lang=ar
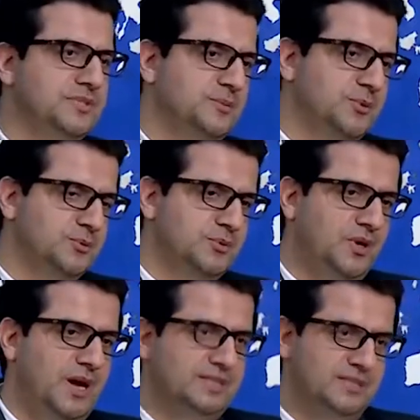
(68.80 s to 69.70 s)
تماما
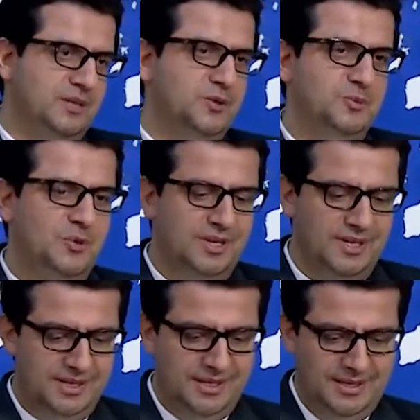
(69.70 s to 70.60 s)
وتتجنب
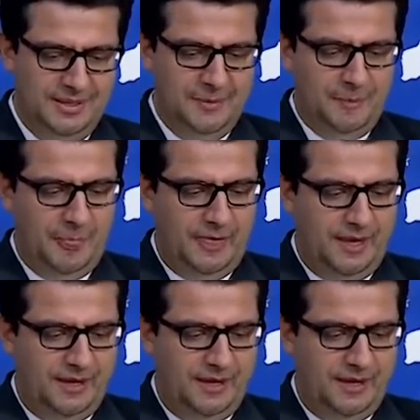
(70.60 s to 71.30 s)
الوقوع فيه